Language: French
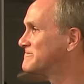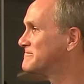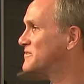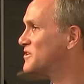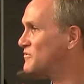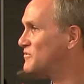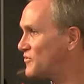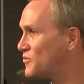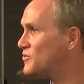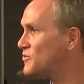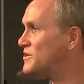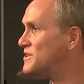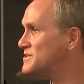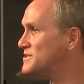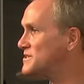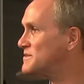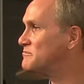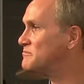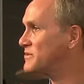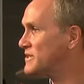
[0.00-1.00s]
Il faut que les
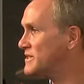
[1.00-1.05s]
hommes prient.